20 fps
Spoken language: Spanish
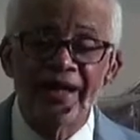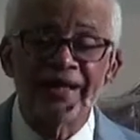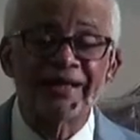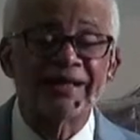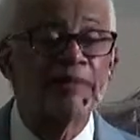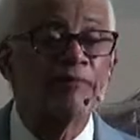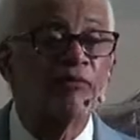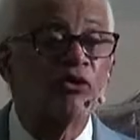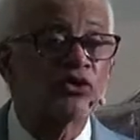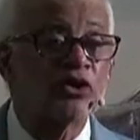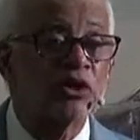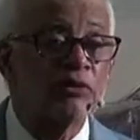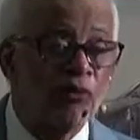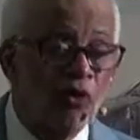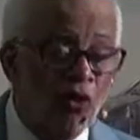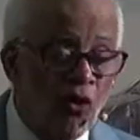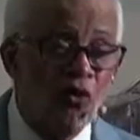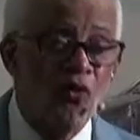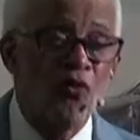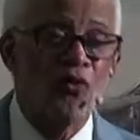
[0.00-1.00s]
el que
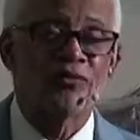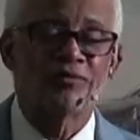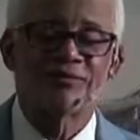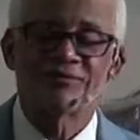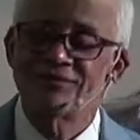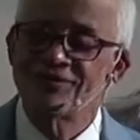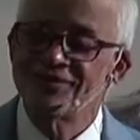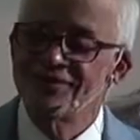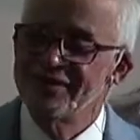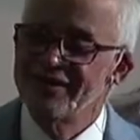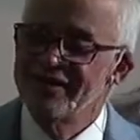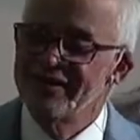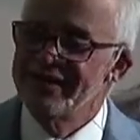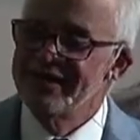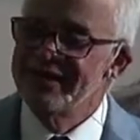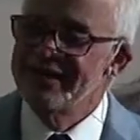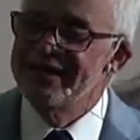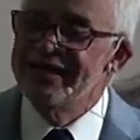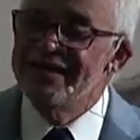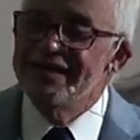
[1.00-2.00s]
motivó
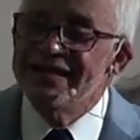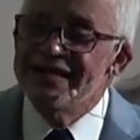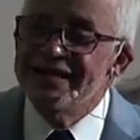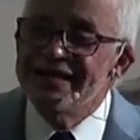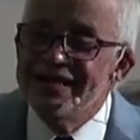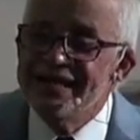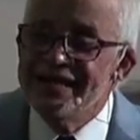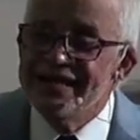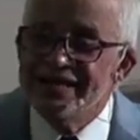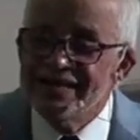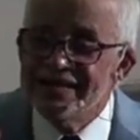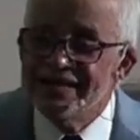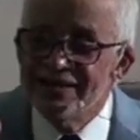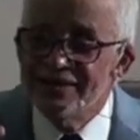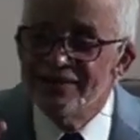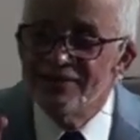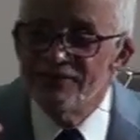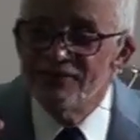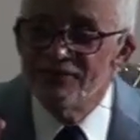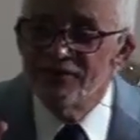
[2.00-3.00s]

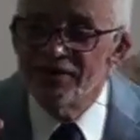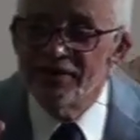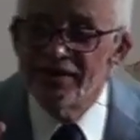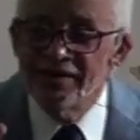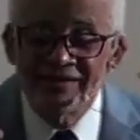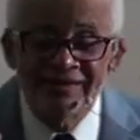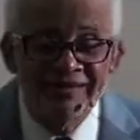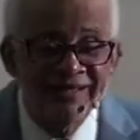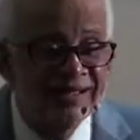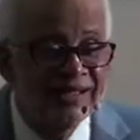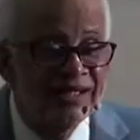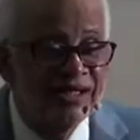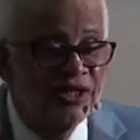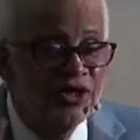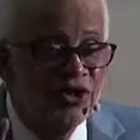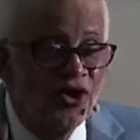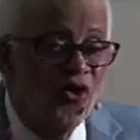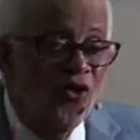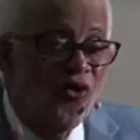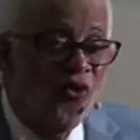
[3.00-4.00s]
y
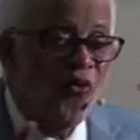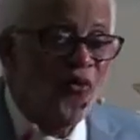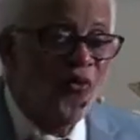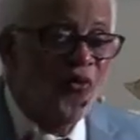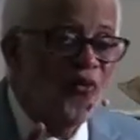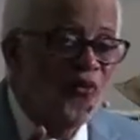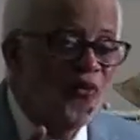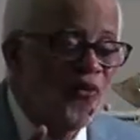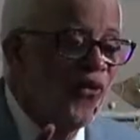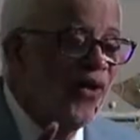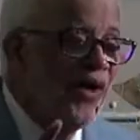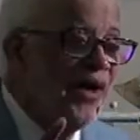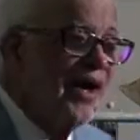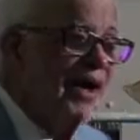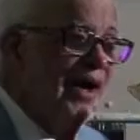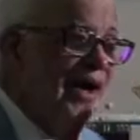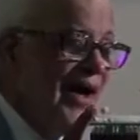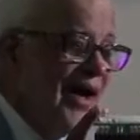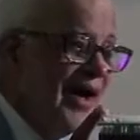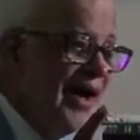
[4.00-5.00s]
dirigió
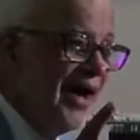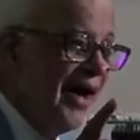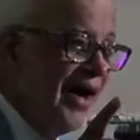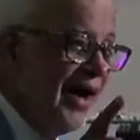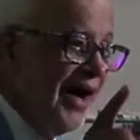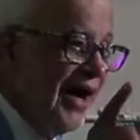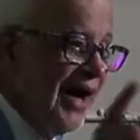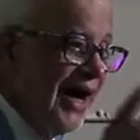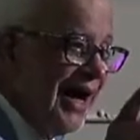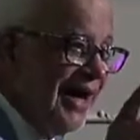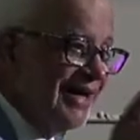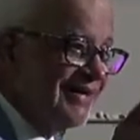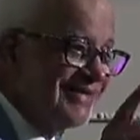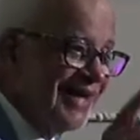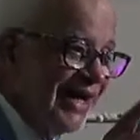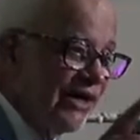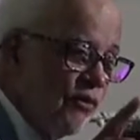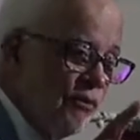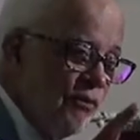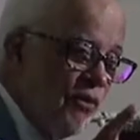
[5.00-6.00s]
a
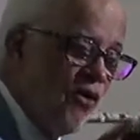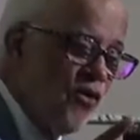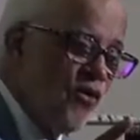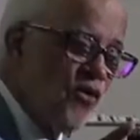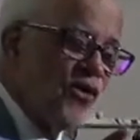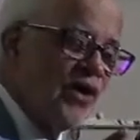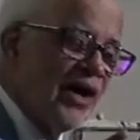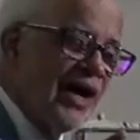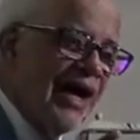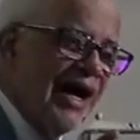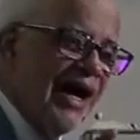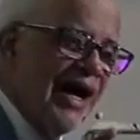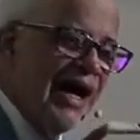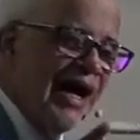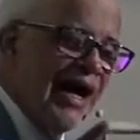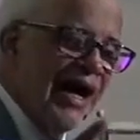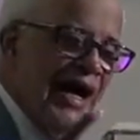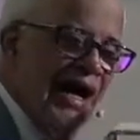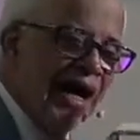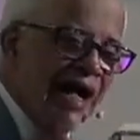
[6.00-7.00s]
Salomón
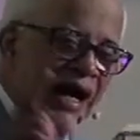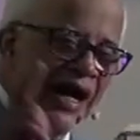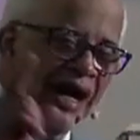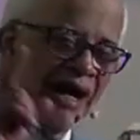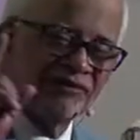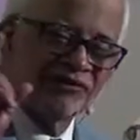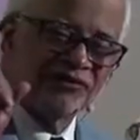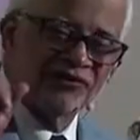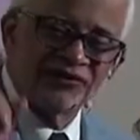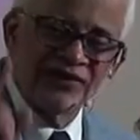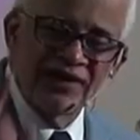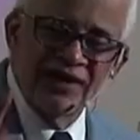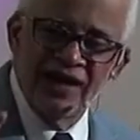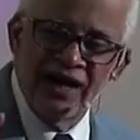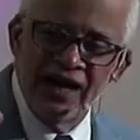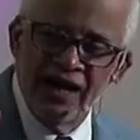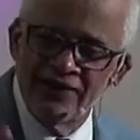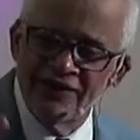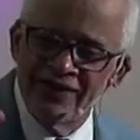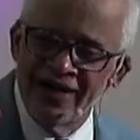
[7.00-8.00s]
a,
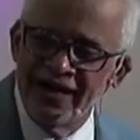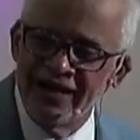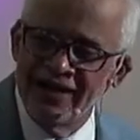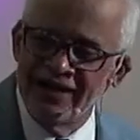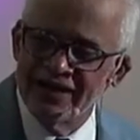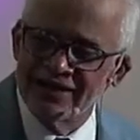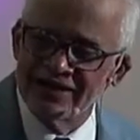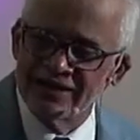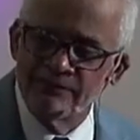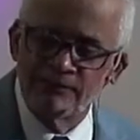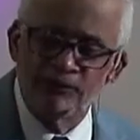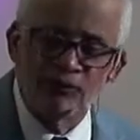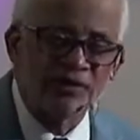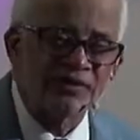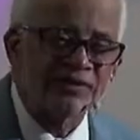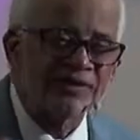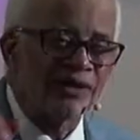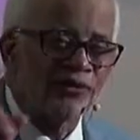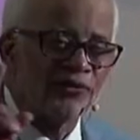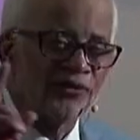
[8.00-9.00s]
a dar la
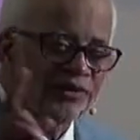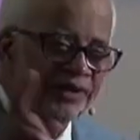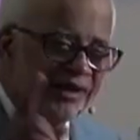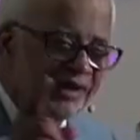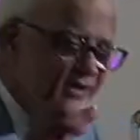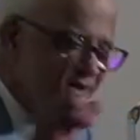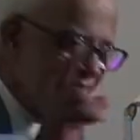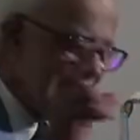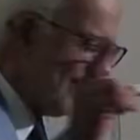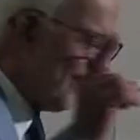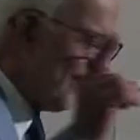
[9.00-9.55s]
respuesta correcta.